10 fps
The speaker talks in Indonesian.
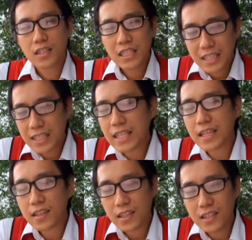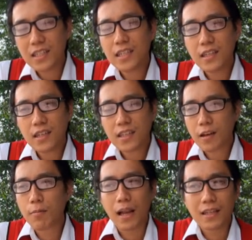Di titik ini
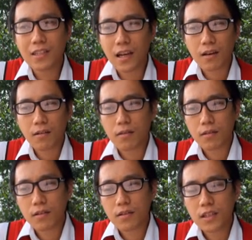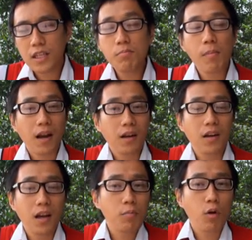kita belajar iman
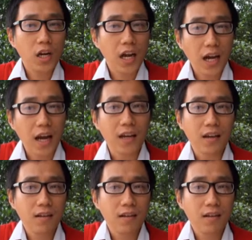dari Mordekai.